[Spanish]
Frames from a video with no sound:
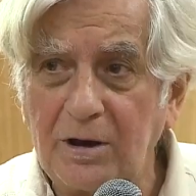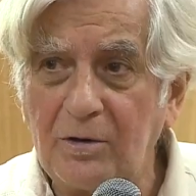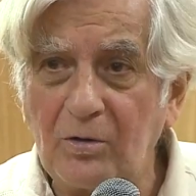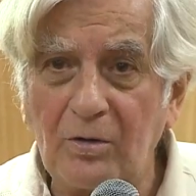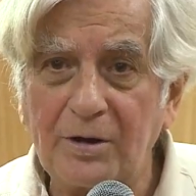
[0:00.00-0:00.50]
y
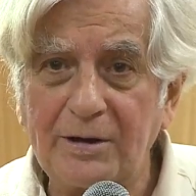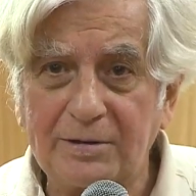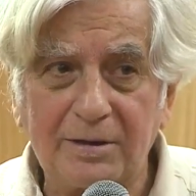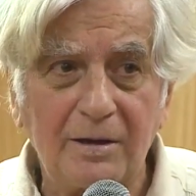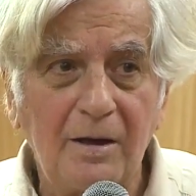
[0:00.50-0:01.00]
no
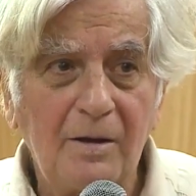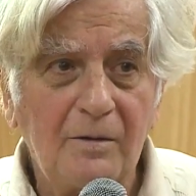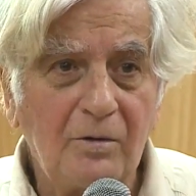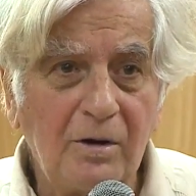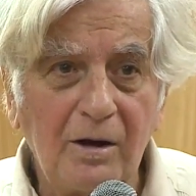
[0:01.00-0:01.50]
este,
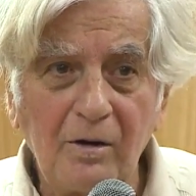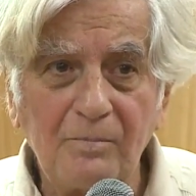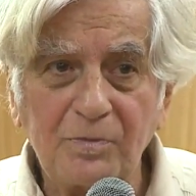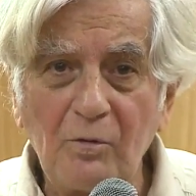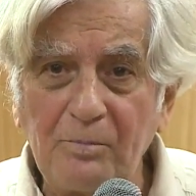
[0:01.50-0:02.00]
eh,
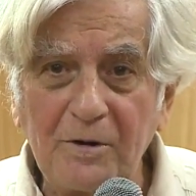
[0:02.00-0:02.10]
un